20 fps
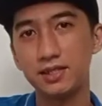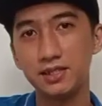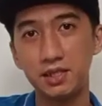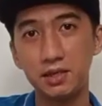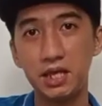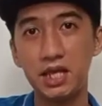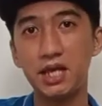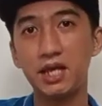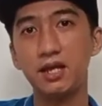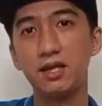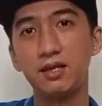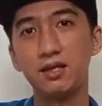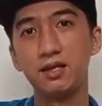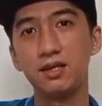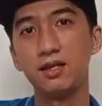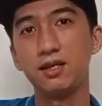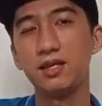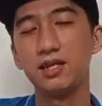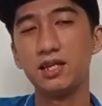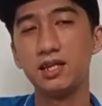Kasi
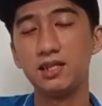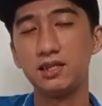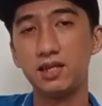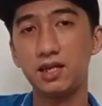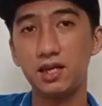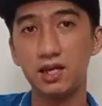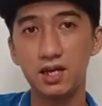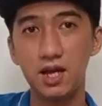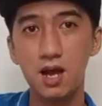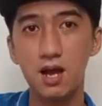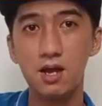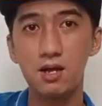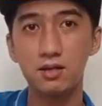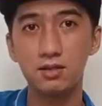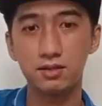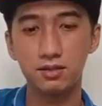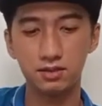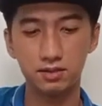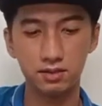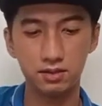
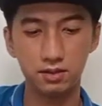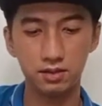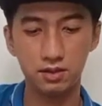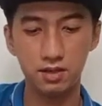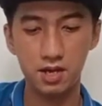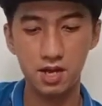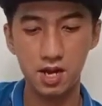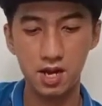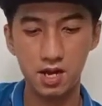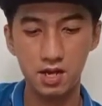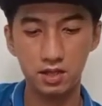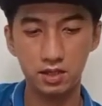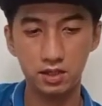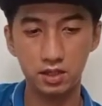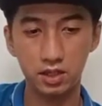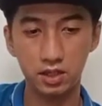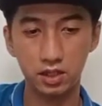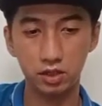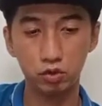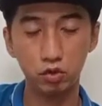talagang
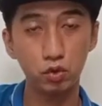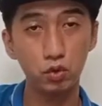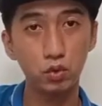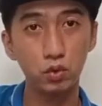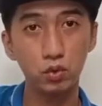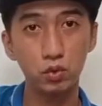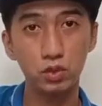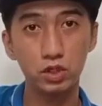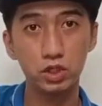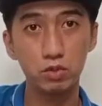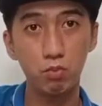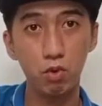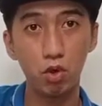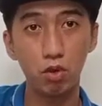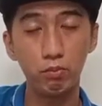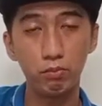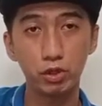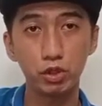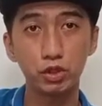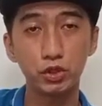ito yung
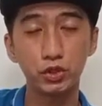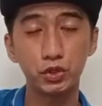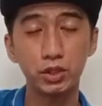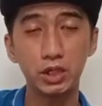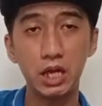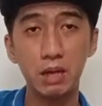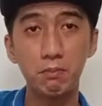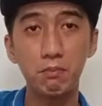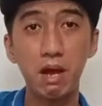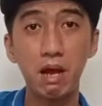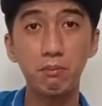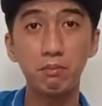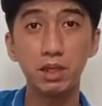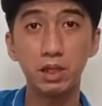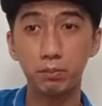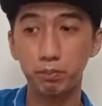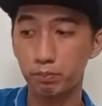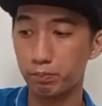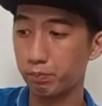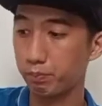small version ng
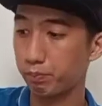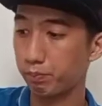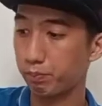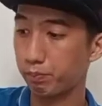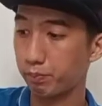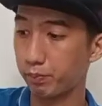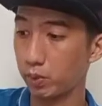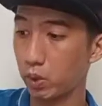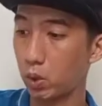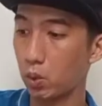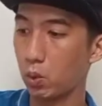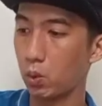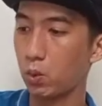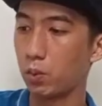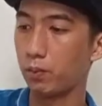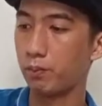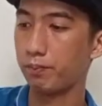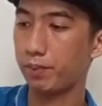Mavic Pro.